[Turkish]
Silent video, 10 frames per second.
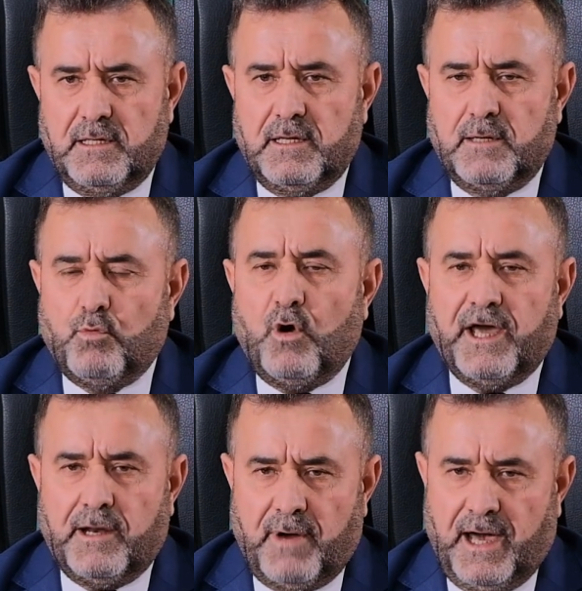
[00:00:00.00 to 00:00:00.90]
e,
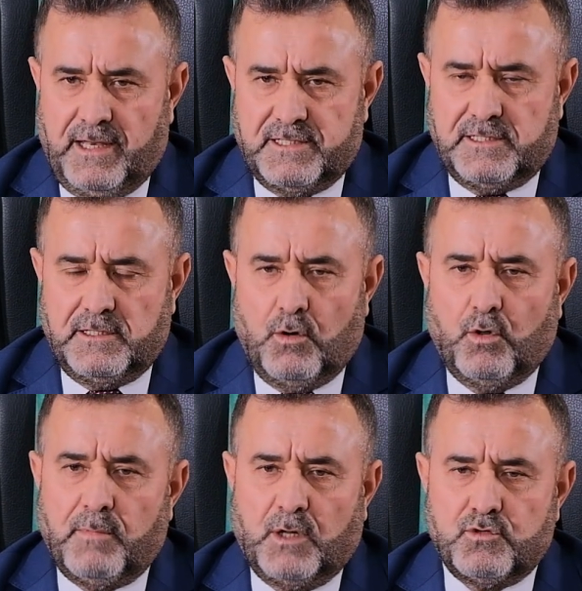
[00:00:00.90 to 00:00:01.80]
Buhara Mahallesi'nde
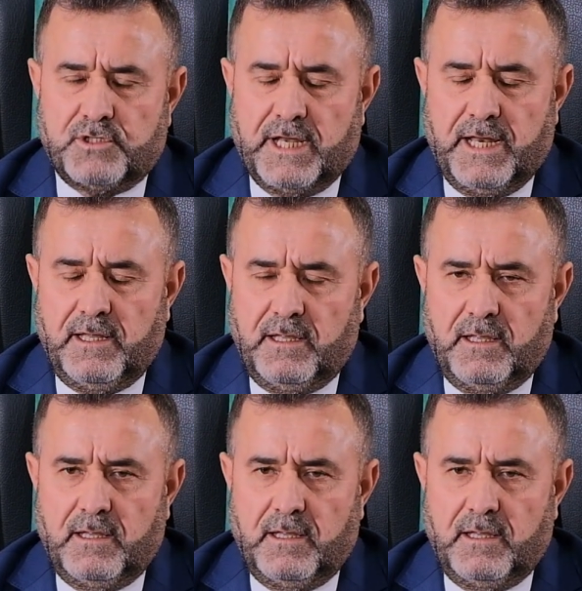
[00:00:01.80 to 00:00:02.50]
olmak üzere